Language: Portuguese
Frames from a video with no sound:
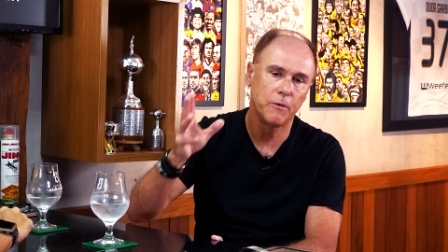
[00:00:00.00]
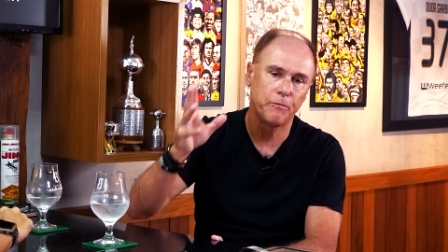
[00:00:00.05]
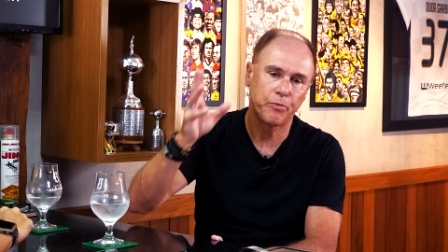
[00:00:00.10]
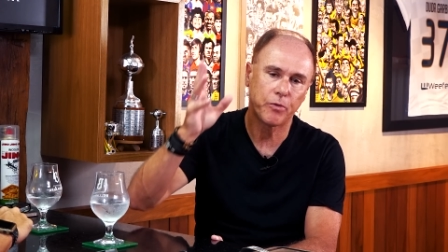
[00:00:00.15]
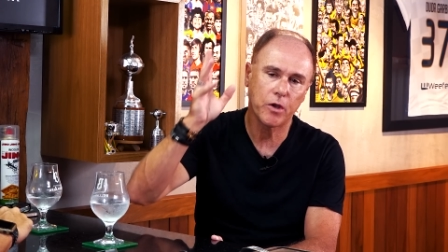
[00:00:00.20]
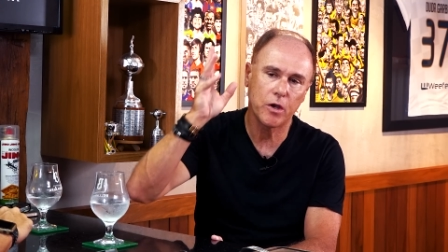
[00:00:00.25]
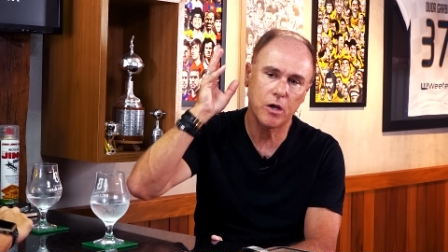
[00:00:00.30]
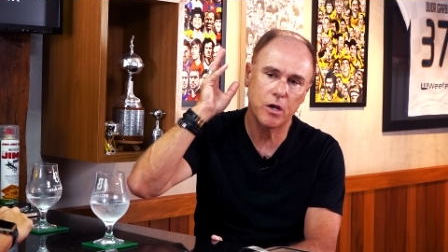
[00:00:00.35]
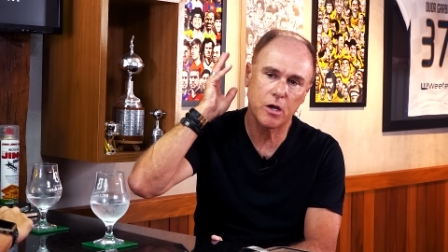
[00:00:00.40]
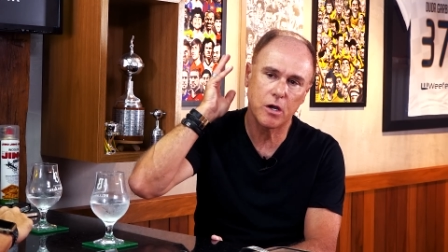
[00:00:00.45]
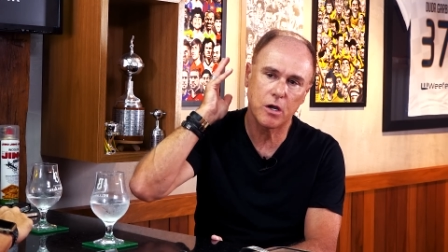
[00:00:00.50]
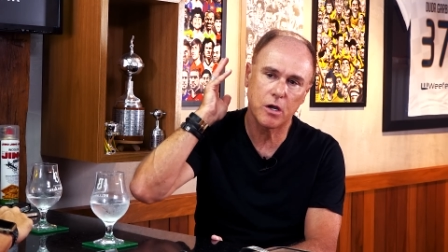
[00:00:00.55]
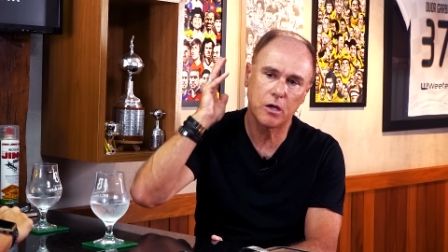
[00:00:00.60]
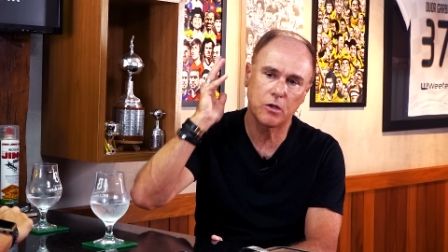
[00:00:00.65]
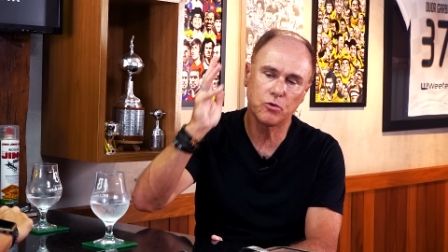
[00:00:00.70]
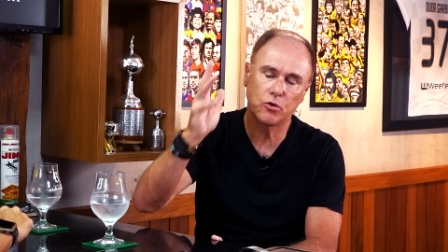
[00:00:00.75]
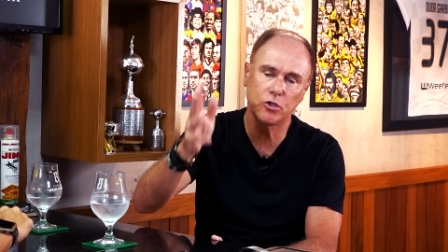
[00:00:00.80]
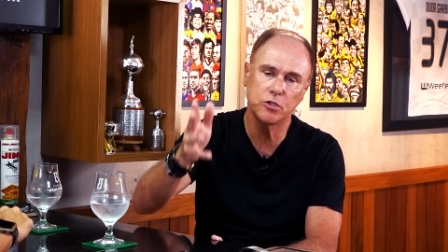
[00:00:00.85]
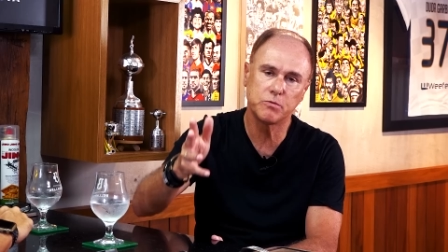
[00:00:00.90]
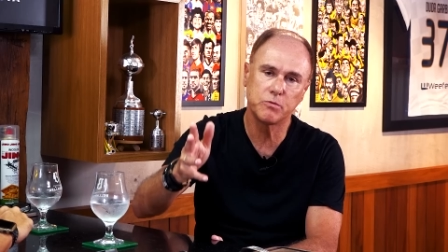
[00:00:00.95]
da
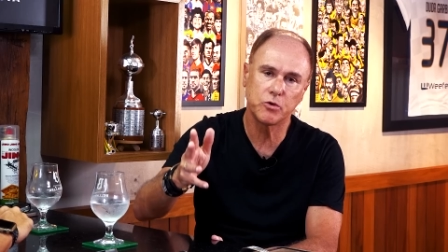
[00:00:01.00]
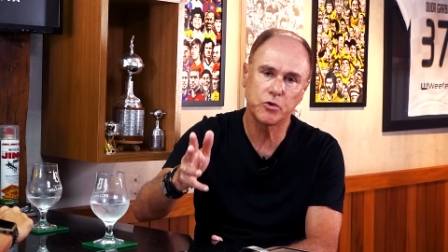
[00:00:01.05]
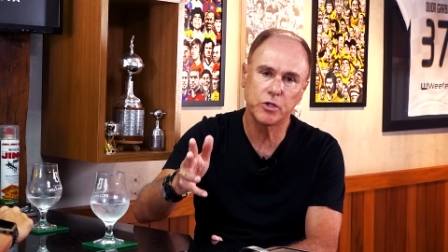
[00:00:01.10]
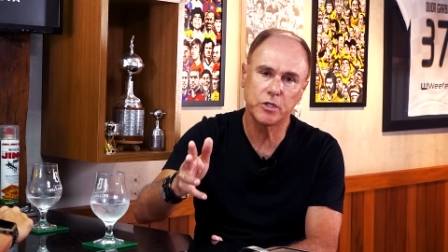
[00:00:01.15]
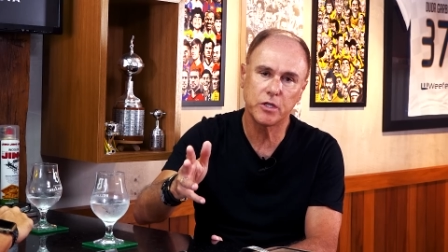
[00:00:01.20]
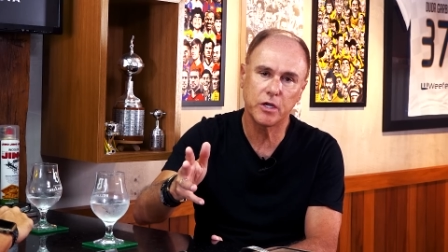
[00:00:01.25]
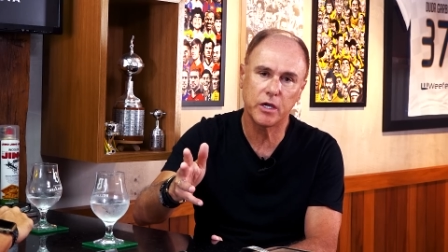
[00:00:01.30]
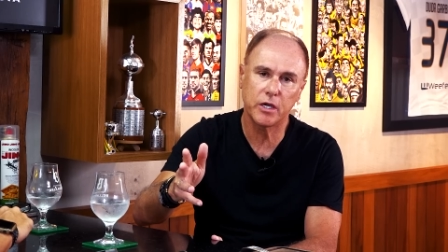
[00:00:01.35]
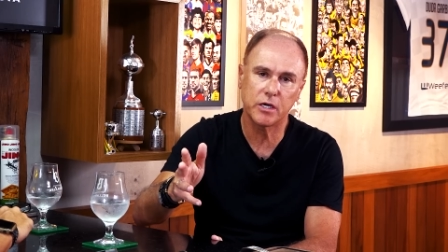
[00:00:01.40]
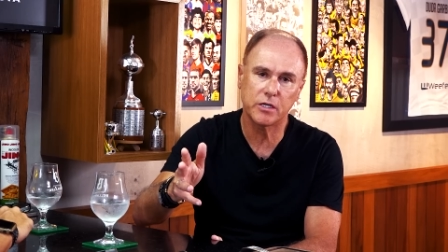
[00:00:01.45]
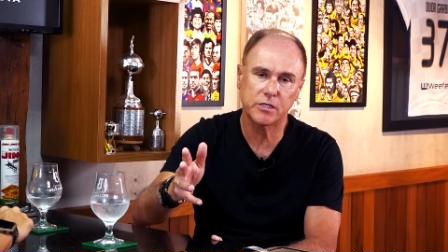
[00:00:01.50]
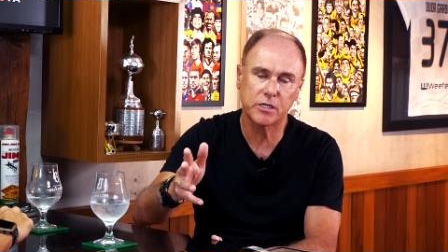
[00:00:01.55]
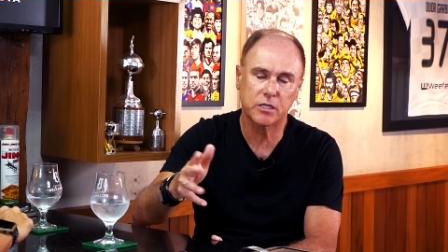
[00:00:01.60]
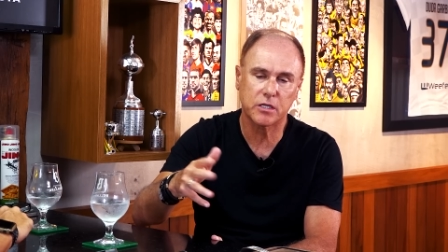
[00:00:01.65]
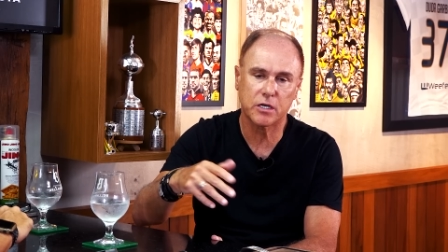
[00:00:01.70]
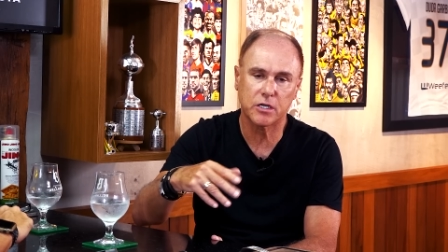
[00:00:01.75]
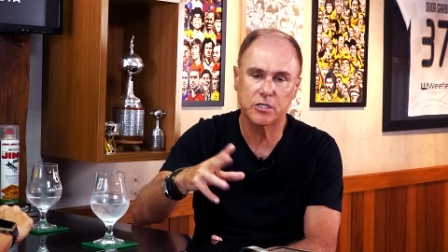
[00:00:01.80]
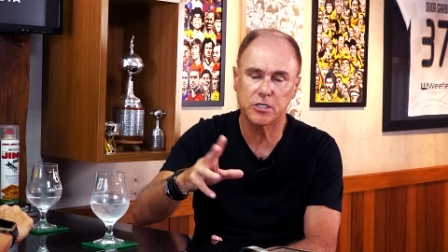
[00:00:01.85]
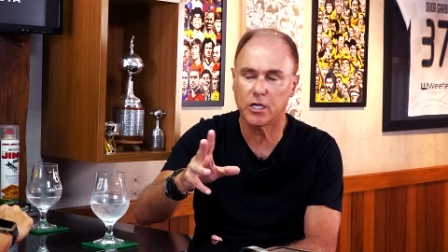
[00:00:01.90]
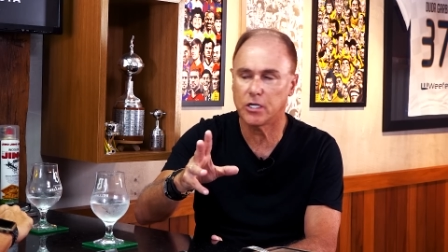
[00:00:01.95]
2010, a
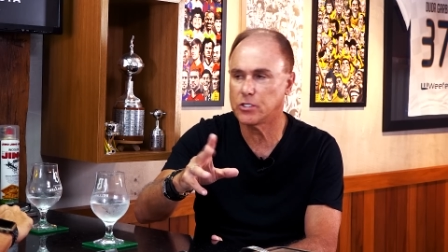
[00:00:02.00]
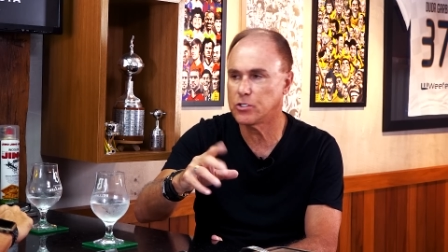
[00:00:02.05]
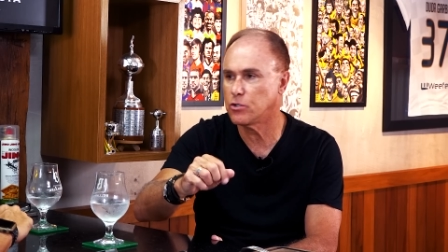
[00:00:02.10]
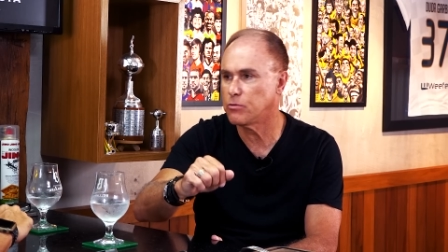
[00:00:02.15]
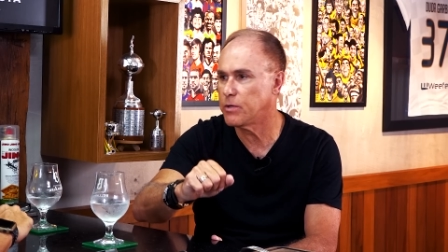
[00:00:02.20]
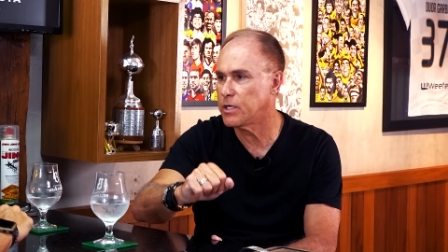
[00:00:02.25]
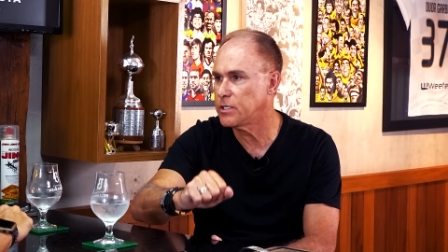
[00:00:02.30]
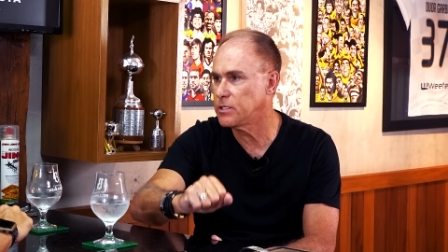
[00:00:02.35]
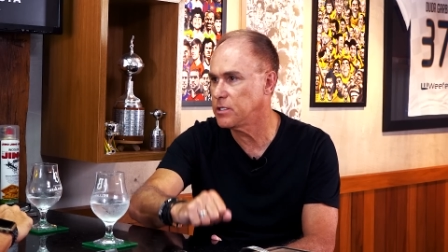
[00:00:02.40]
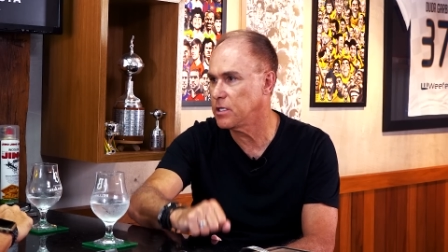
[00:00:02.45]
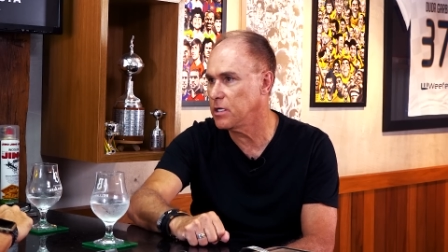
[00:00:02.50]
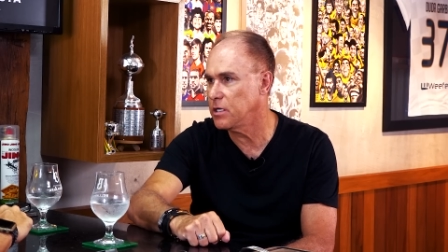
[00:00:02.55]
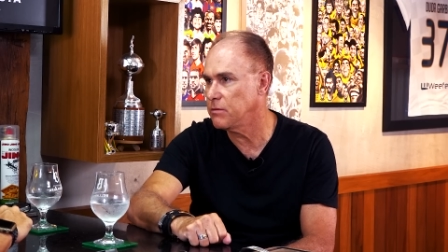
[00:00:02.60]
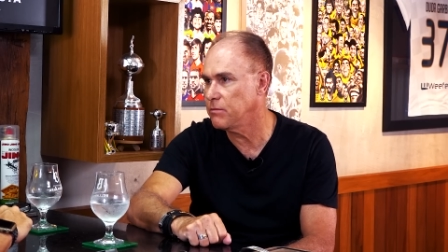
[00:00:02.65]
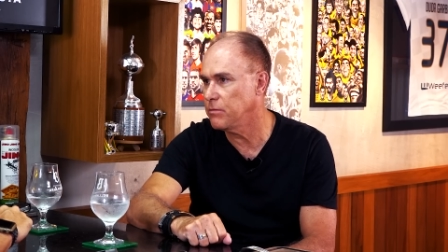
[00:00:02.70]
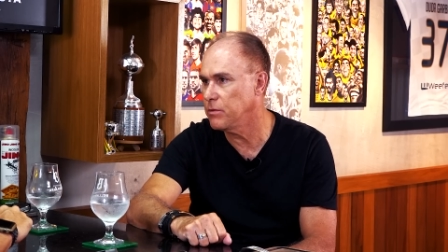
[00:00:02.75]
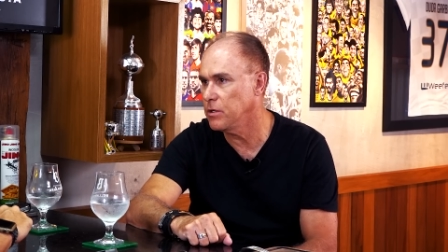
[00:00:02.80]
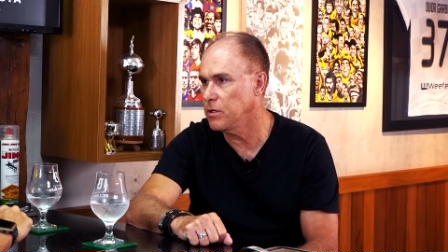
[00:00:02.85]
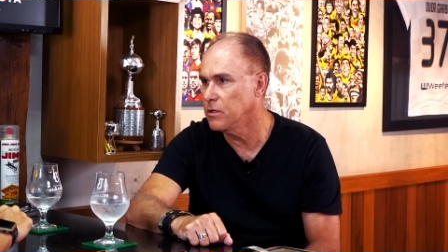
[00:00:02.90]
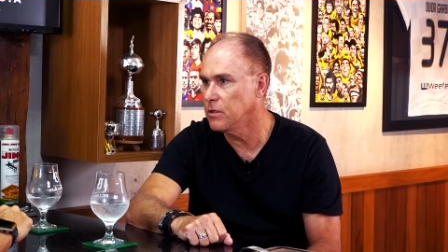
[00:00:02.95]
tragédia do
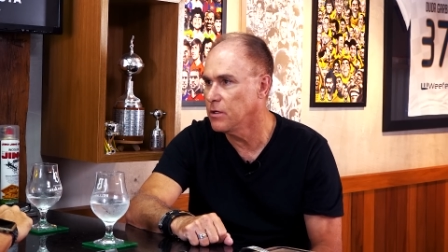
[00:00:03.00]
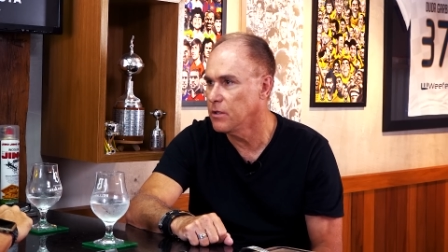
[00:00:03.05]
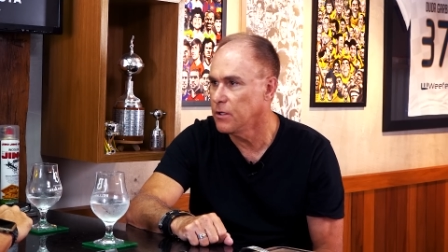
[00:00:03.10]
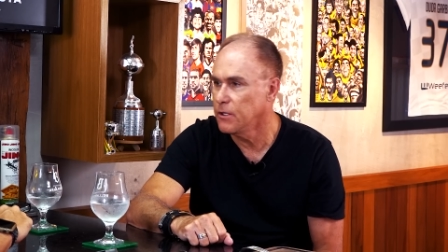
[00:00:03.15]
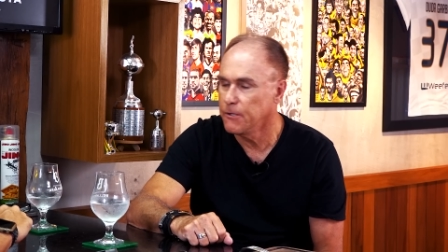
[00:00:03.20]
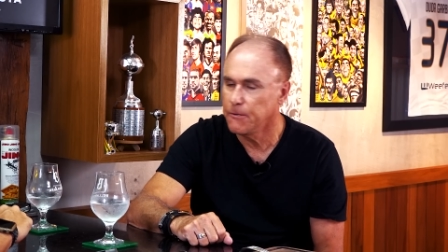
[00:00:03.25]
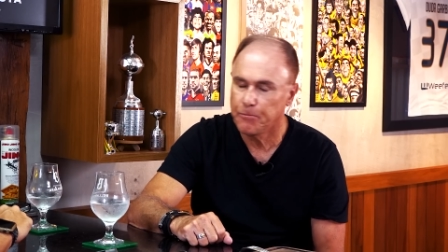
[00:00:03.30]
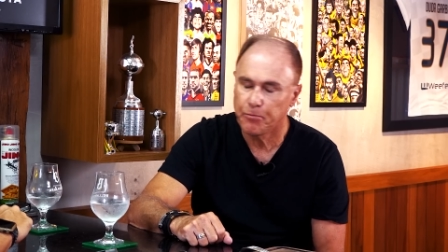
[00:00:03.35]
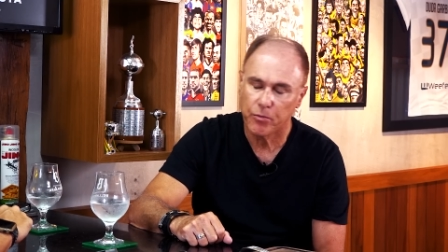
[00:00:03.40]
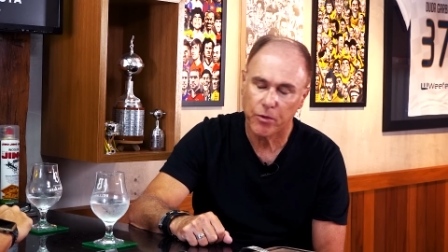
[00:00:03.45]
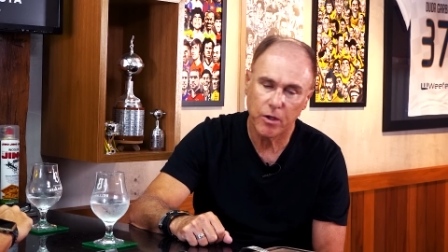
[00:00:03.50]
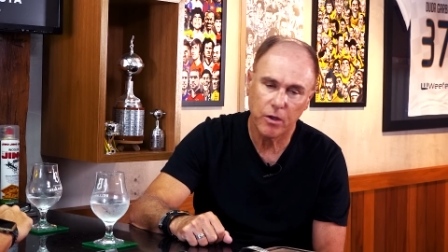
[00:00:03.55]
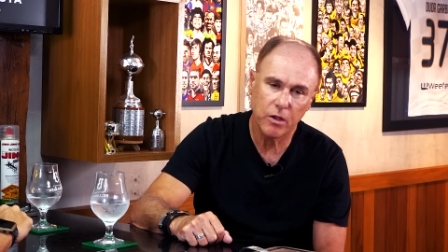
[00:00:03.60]
Mazembe. Uhum.